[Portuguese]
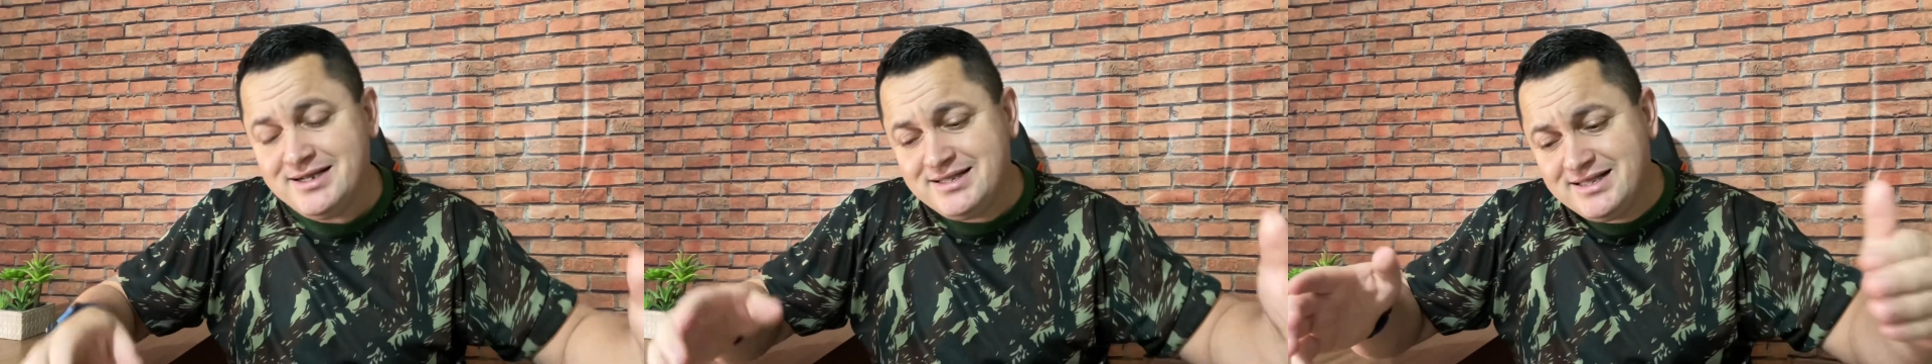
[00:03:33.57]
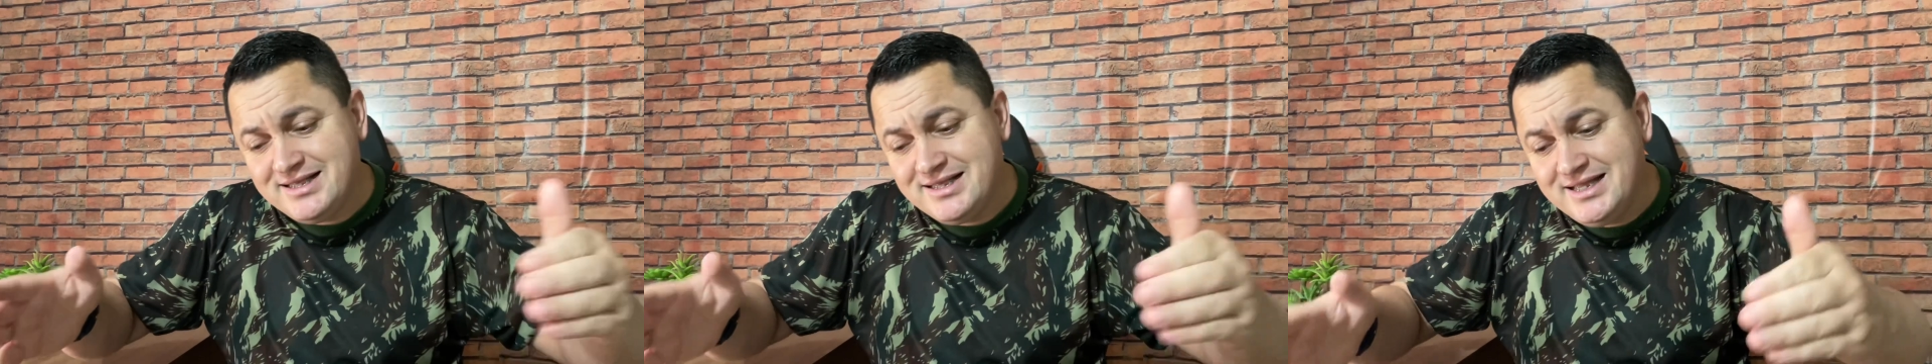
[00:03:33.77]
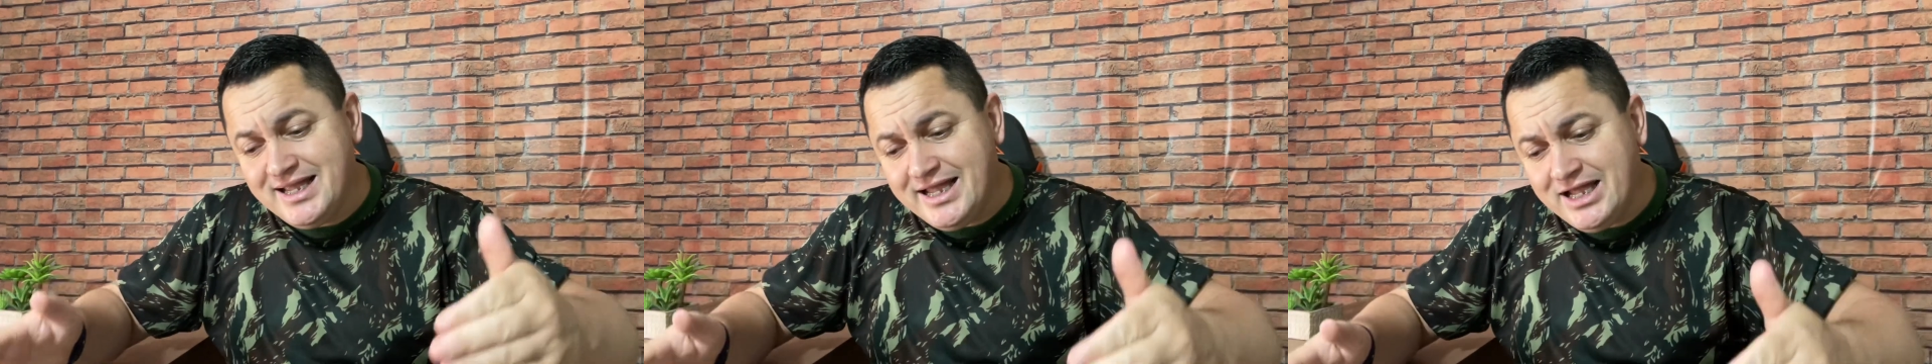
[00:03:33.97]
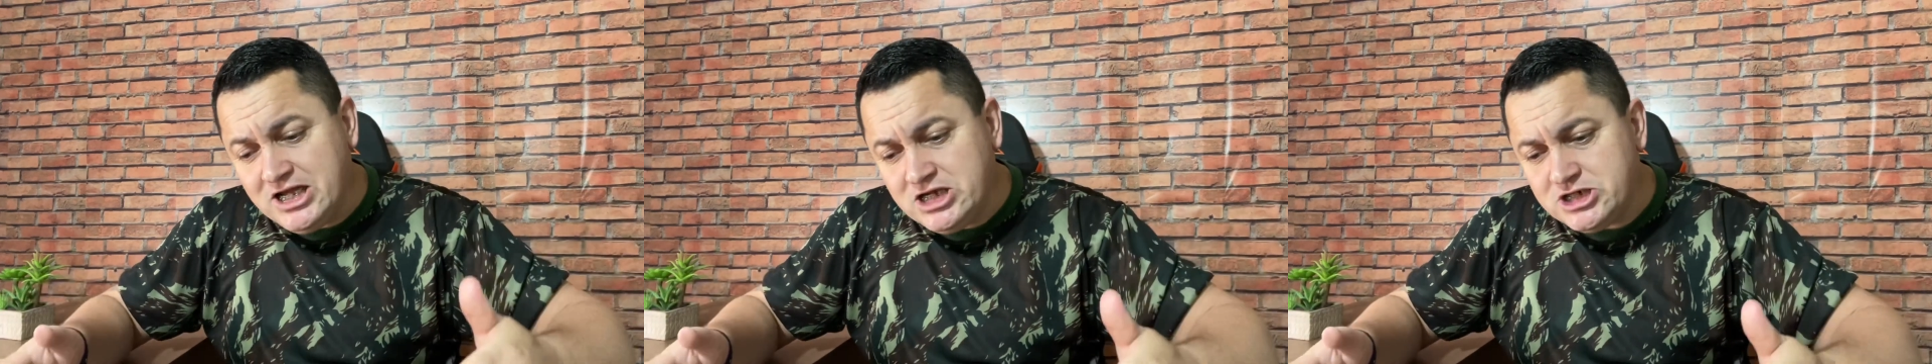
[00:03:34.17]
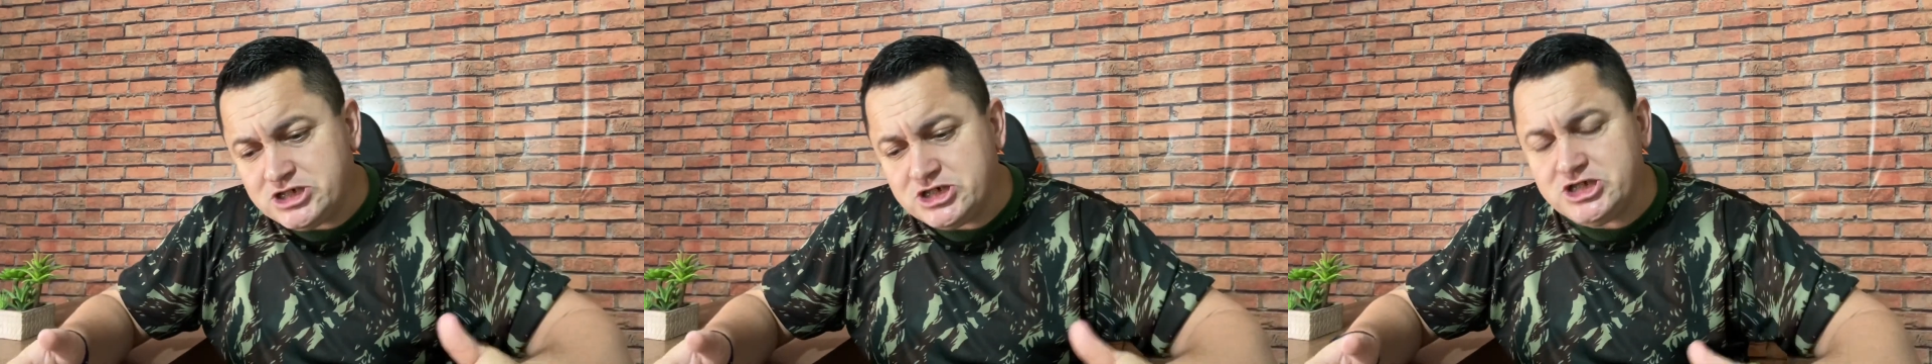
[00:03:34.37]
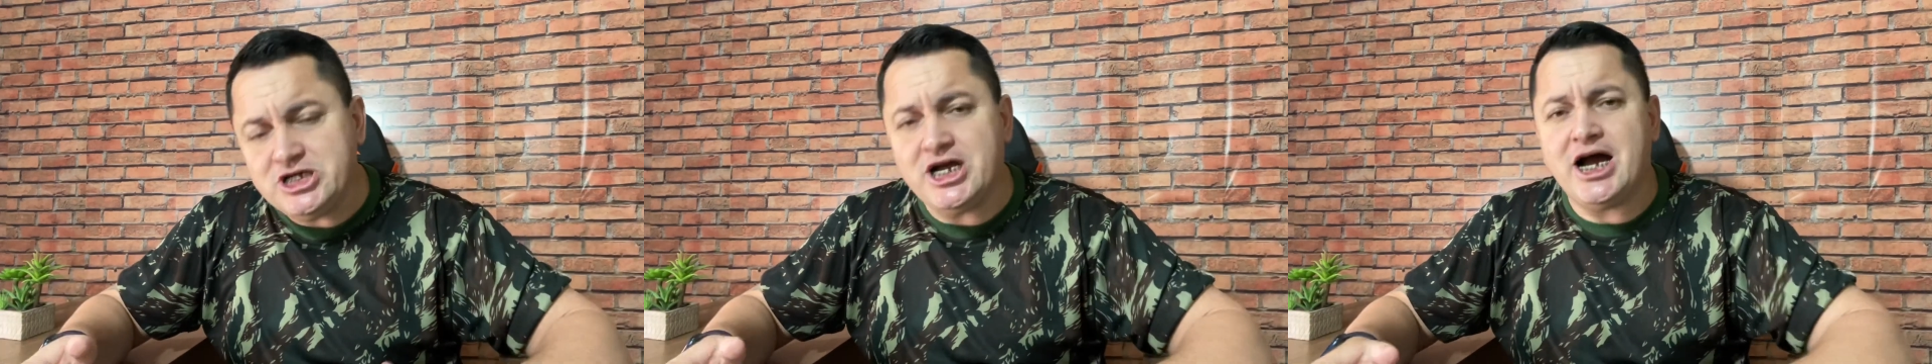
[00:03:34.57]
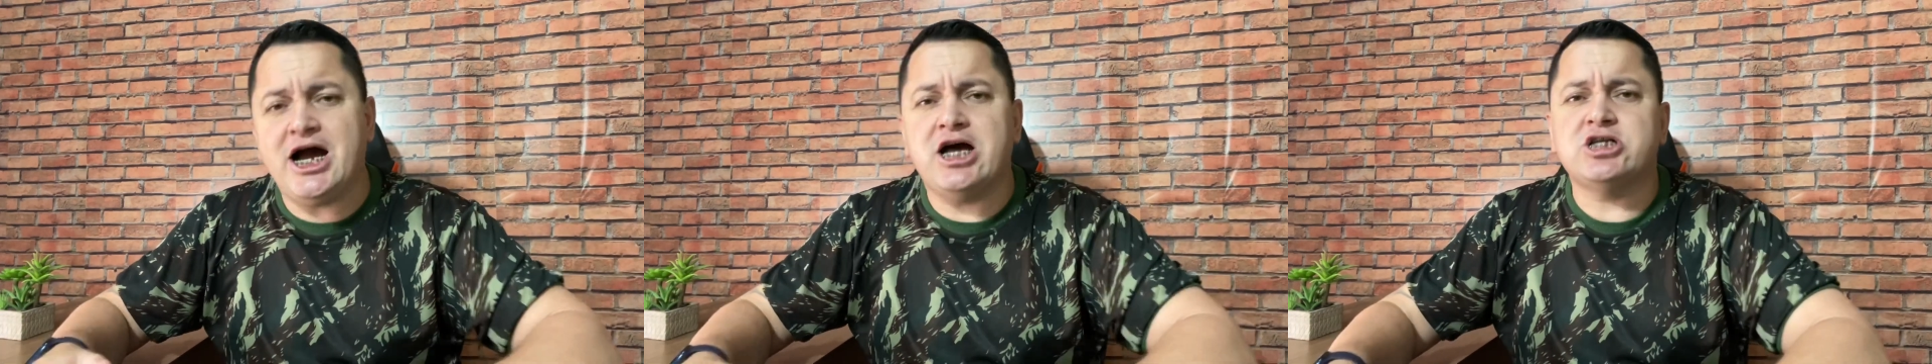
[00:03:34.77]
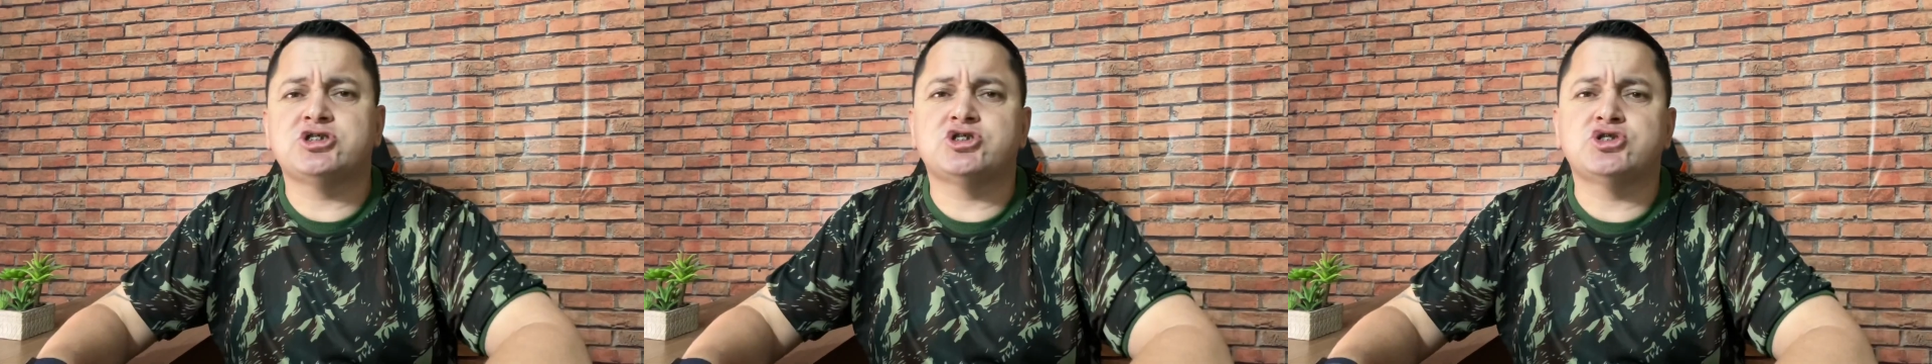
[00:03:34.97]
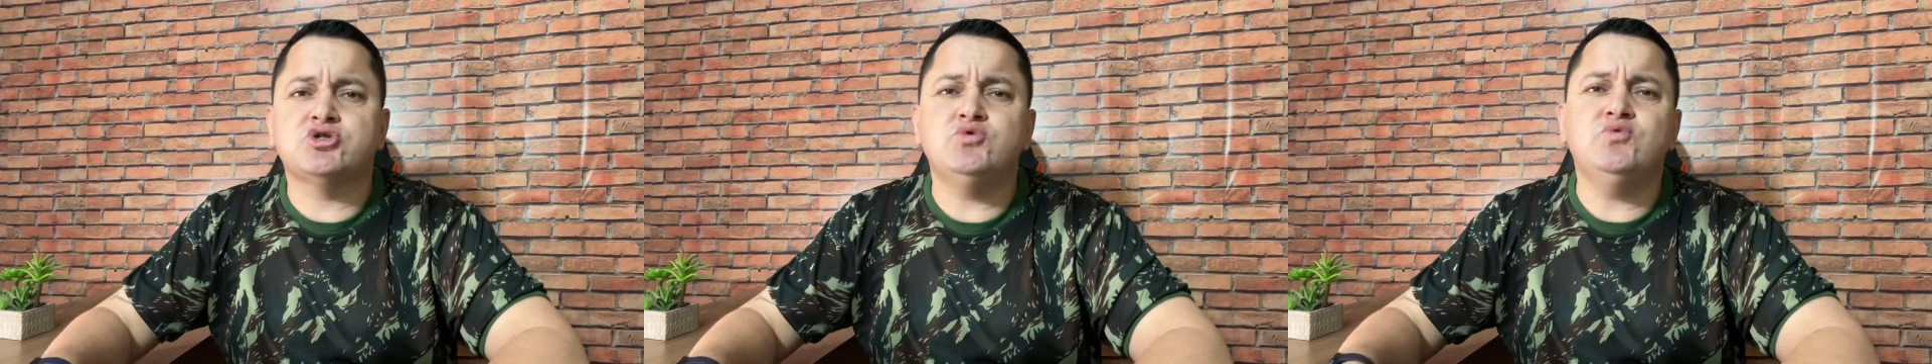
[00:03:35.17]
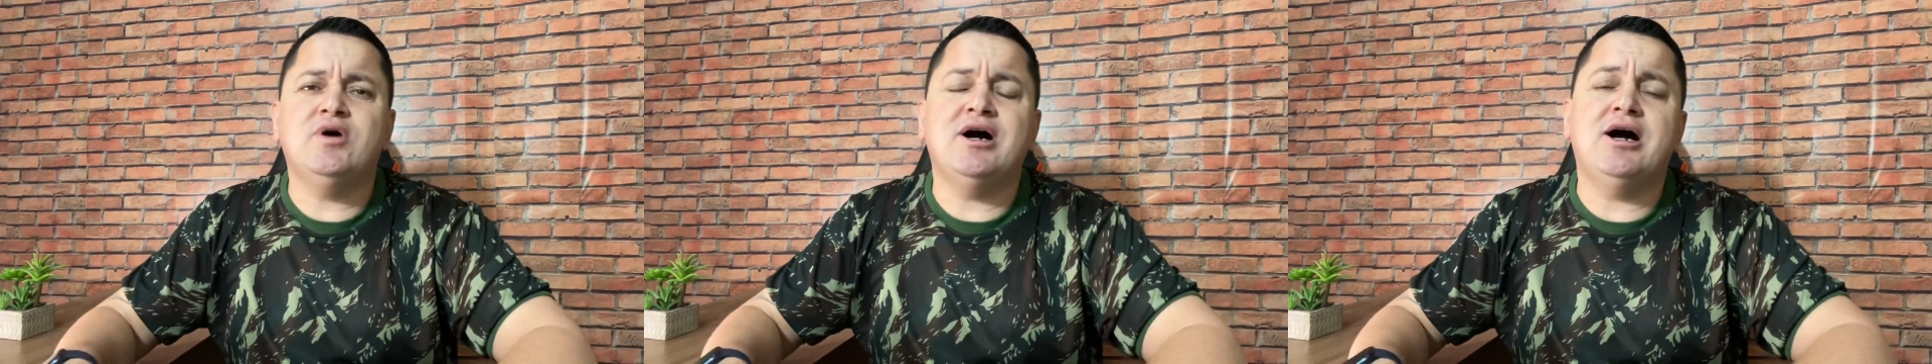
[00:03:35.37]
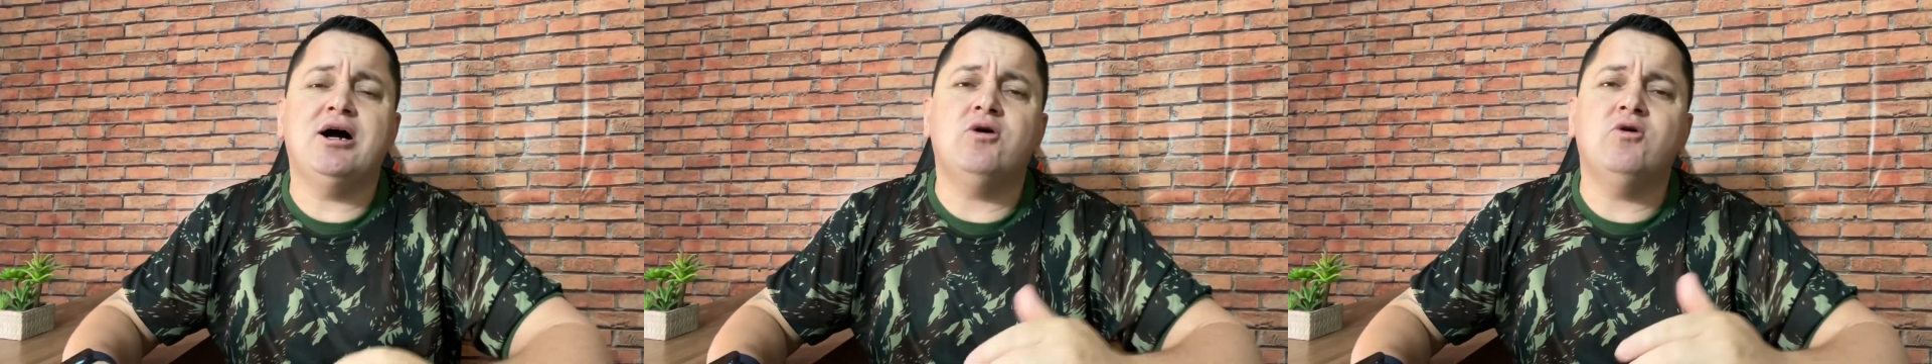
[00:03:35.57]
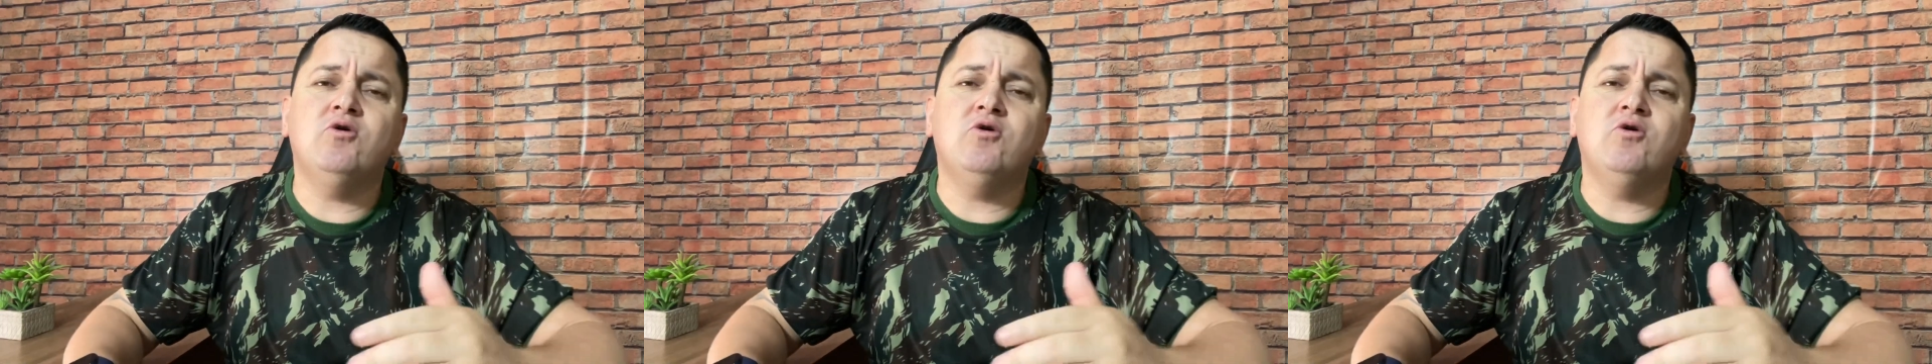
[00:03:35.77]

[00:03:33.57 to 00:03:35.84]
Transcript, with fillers: Deixe a sua